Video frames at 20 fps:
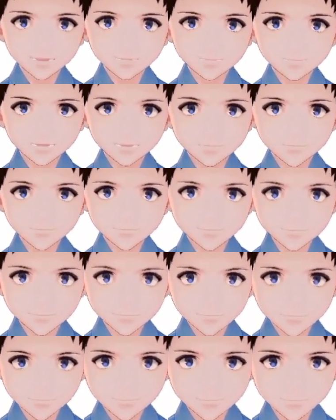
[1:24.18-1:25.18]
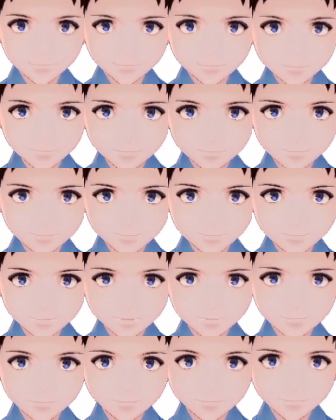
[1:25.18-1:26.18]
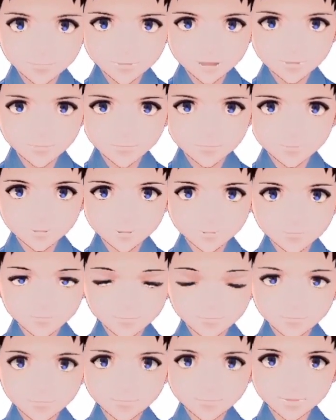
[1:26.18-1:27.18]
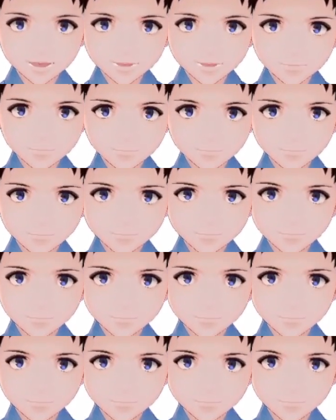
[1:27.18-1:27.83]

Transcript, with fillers: まずはじめにメールアドレスを入力してください